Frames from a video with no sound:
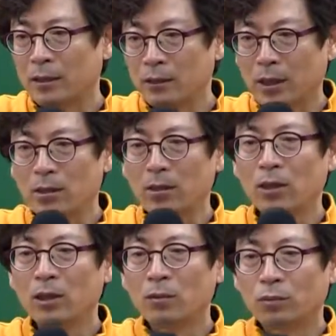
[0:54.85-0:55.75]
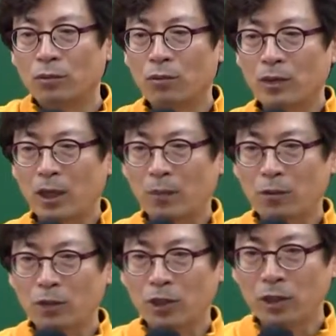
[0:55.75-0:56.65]
그래서 부동산의
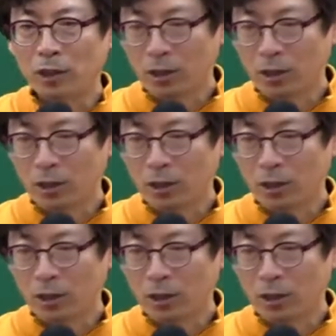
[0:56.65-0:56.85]
표시